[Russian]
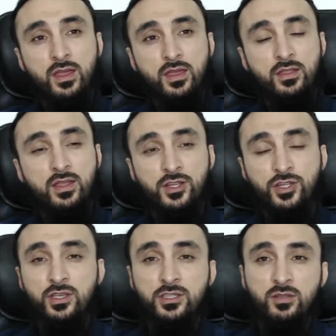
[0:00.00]
И даже
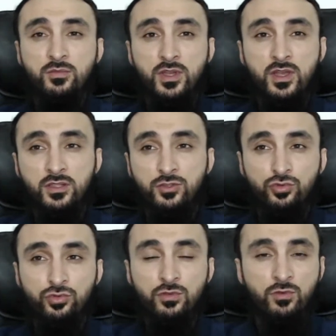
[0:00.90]
если бы этот
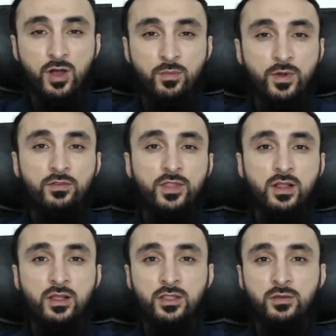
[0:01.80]
суд его
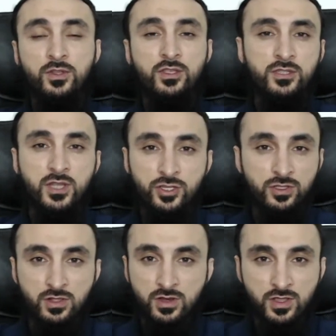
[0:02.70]
оправдал, это бы не
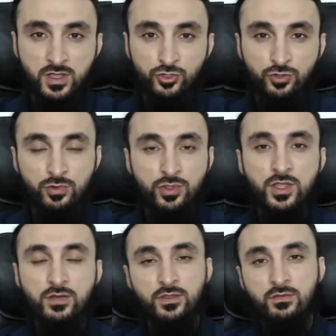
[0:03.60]
значило для нас, что
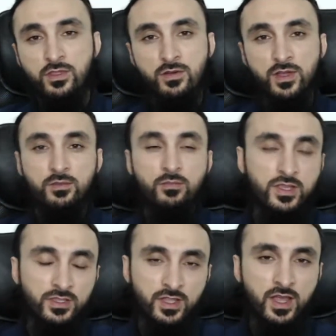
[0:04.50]
Буданов не виноват.
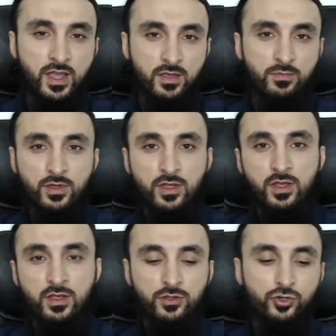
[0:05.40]
Мы знаем,
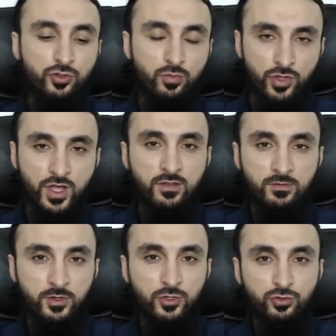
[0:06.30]
что Буданов
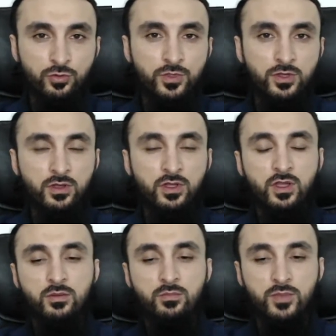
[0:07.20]
преступник,
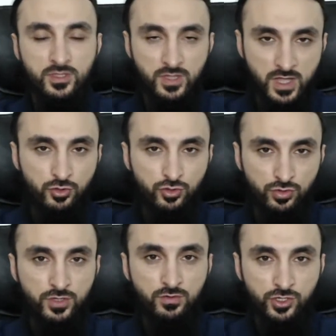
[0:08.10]
мы знаем, что он
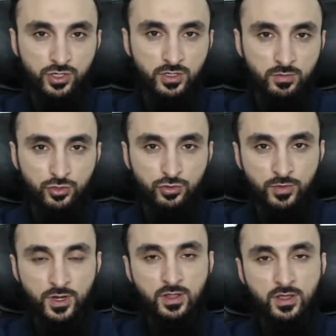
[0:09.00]
совершил это
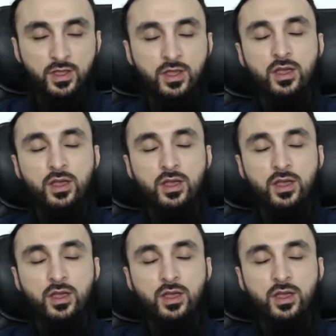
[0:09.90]
преступление.